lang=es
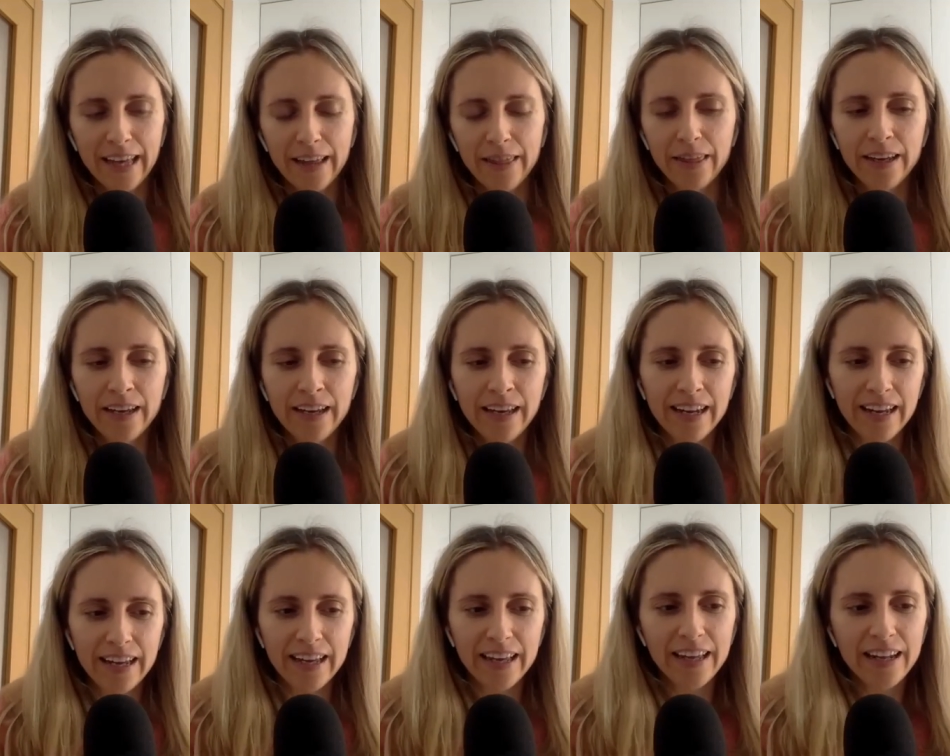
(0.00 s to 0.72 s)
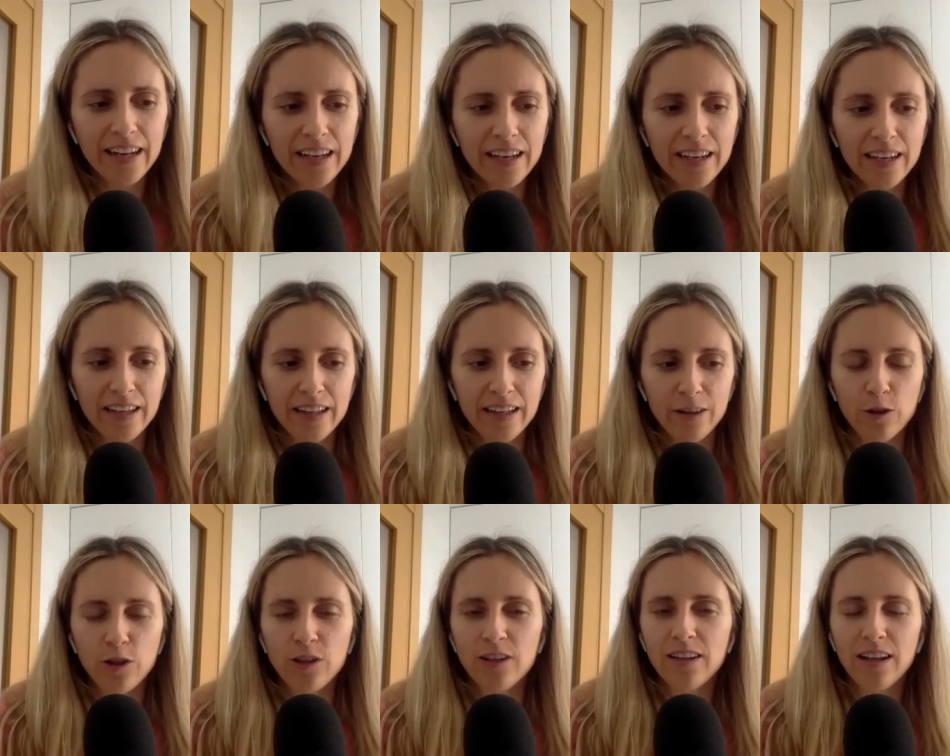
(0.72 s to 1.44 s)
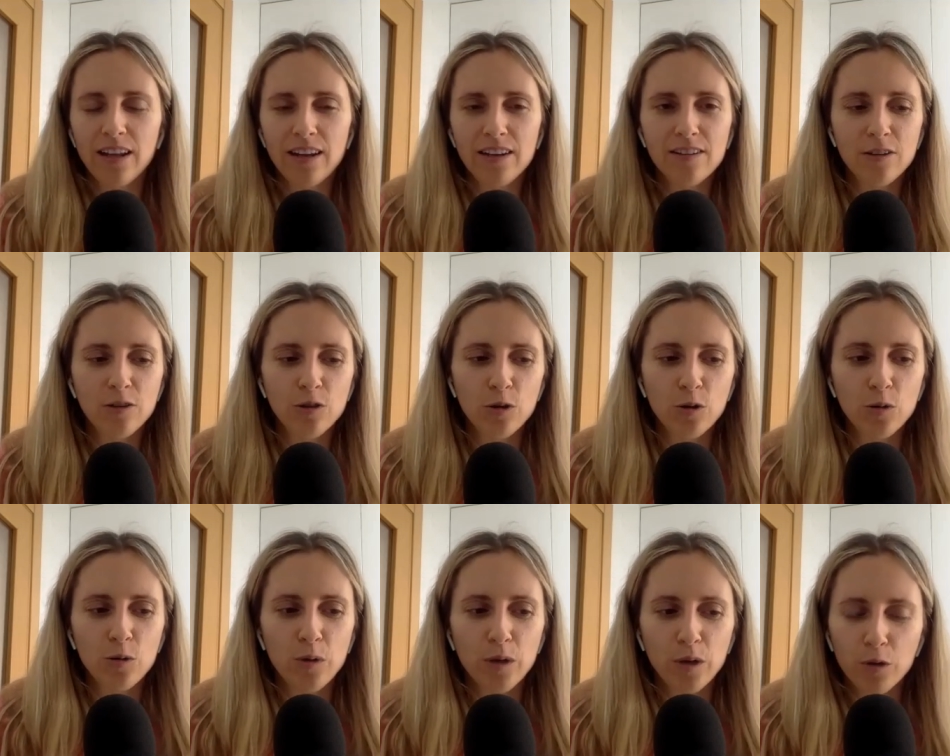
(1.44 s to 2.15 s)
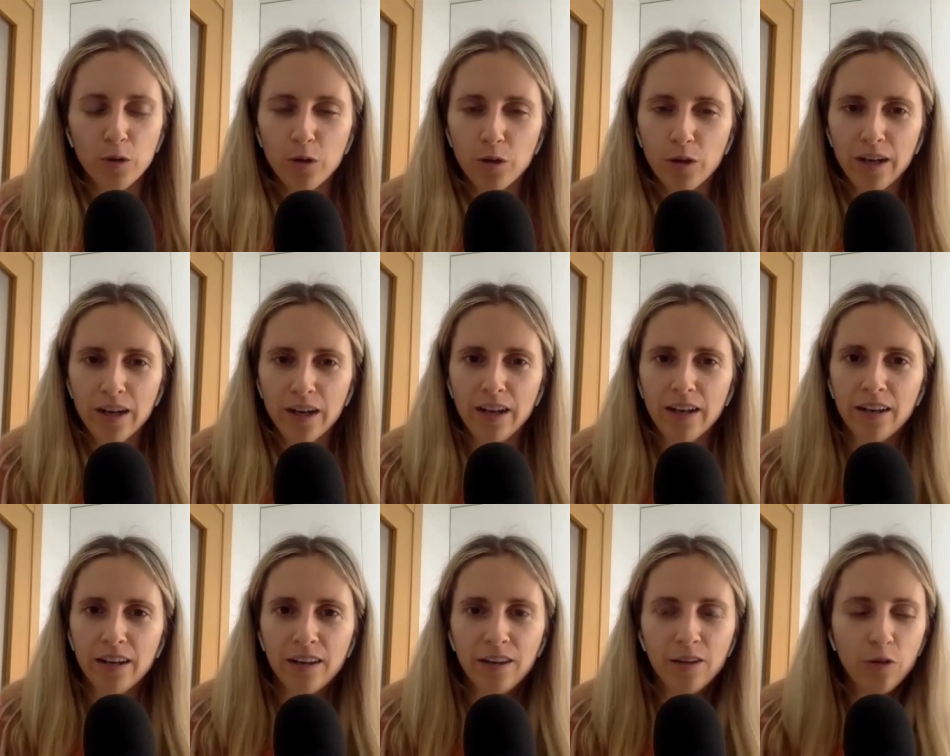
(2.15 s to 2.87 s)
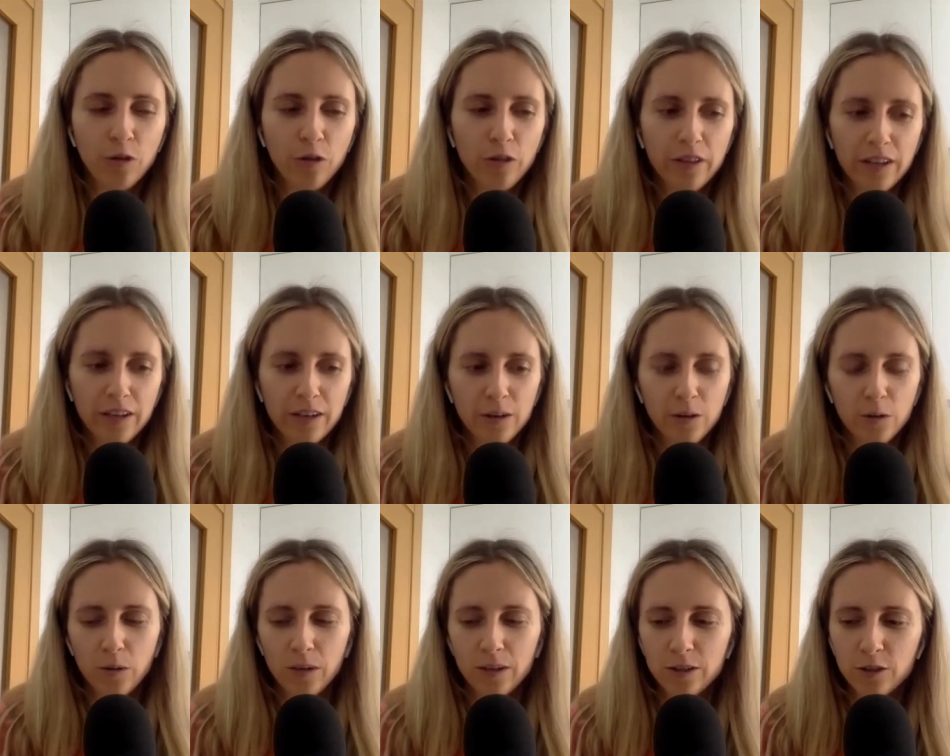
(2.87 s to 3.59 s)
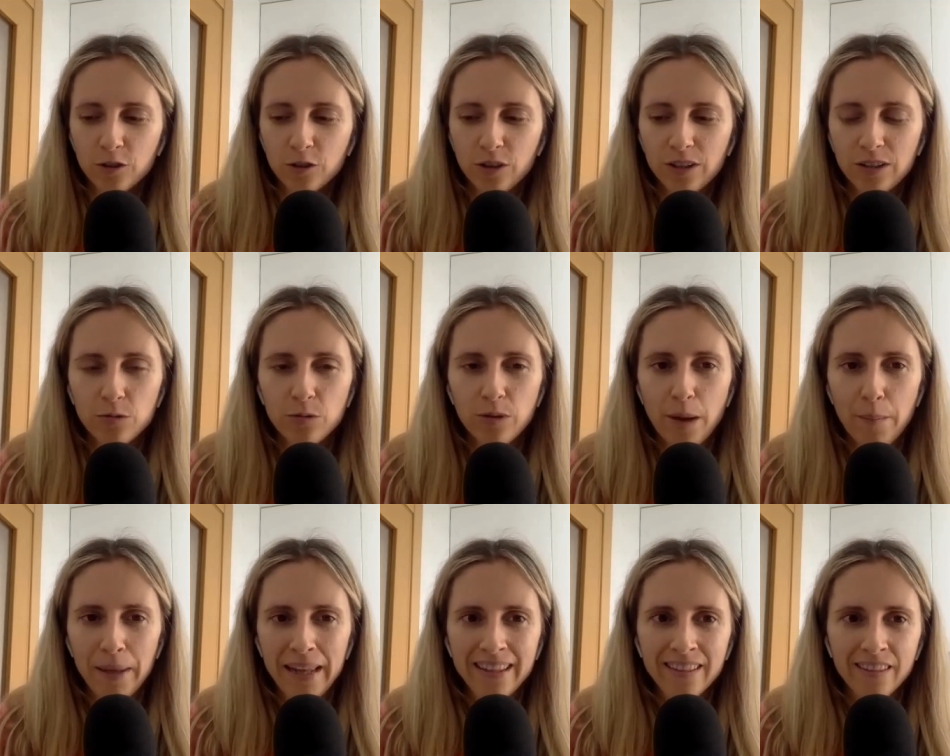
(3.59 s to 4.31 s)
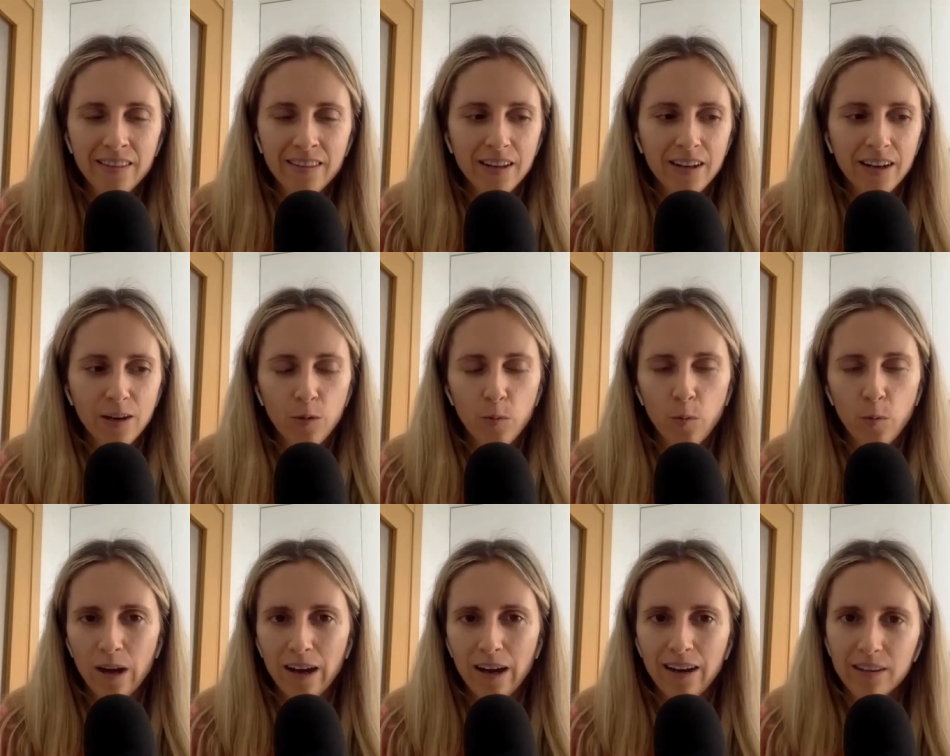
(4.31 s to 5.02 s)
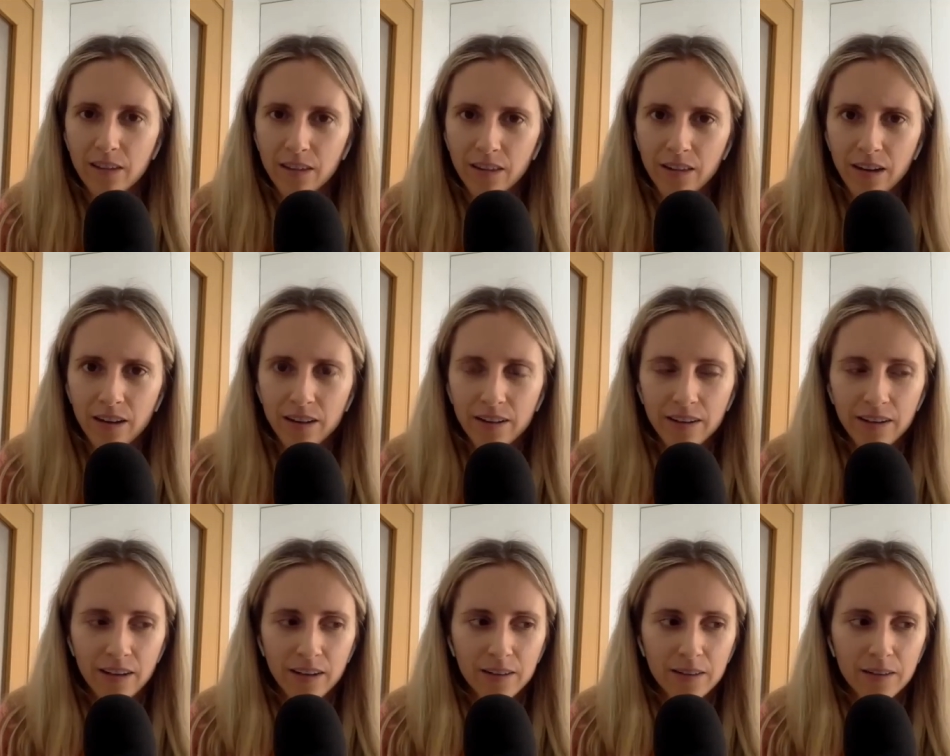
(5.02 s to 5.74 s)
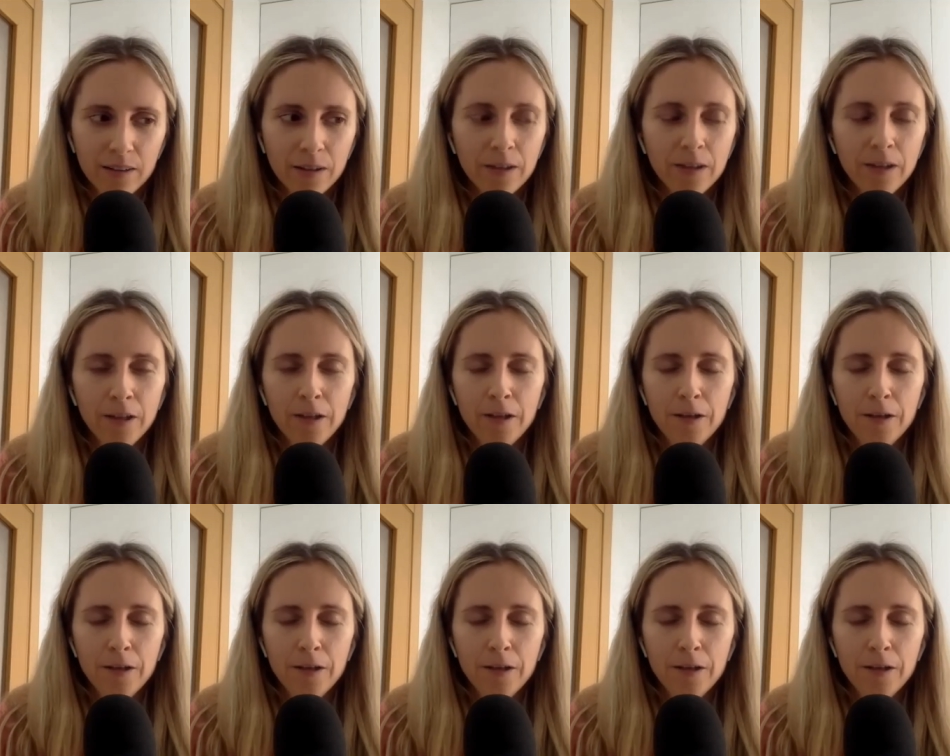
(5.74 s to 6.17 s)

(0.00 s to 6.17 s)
te hacen creer que donde está el éxito de tu negocio es en las redes sociales, lo cual yo creo que es una mentira como una catedral de grande,